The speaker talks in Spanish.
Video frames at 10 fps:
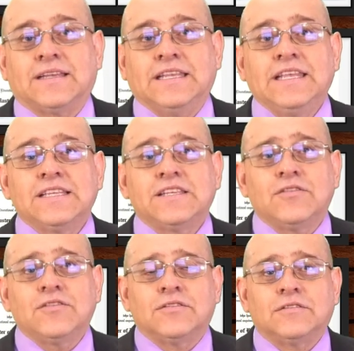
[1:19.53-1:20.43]

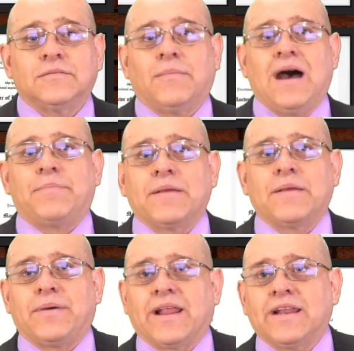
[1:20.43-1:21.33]
Inicio, va a
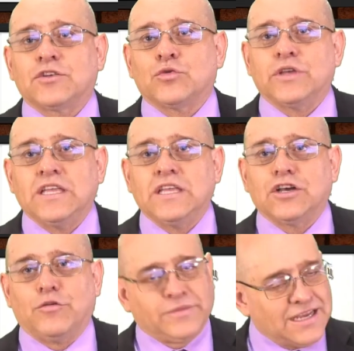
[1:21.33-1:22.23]
preparar su
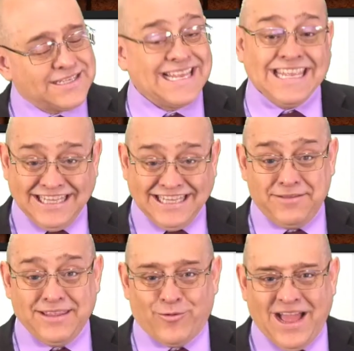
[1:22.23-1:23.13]
income tax
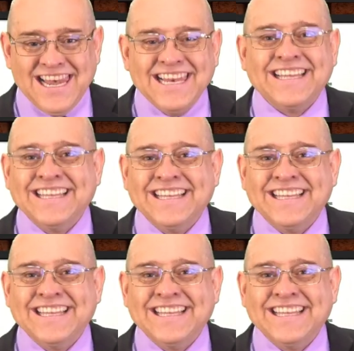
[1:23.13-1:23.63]
individual